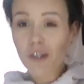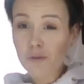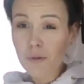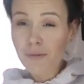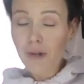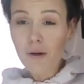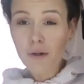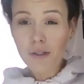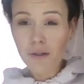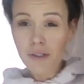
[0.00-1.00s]
tagsüber war
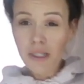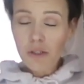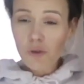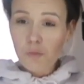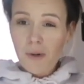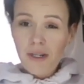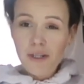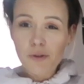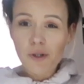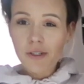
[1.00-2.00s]
heute nicht so
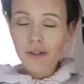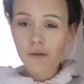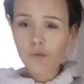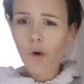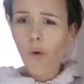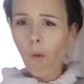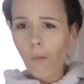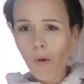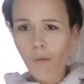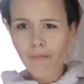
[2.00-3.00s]
spannend. Heute nur
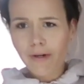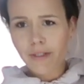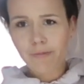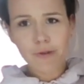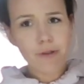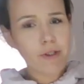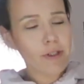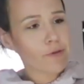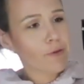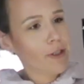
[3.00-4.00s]
oben rum, weil ich habe vorhin
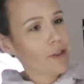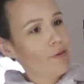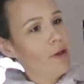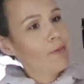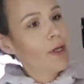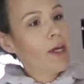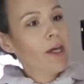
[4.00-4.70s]
Videos für euch gefilmt.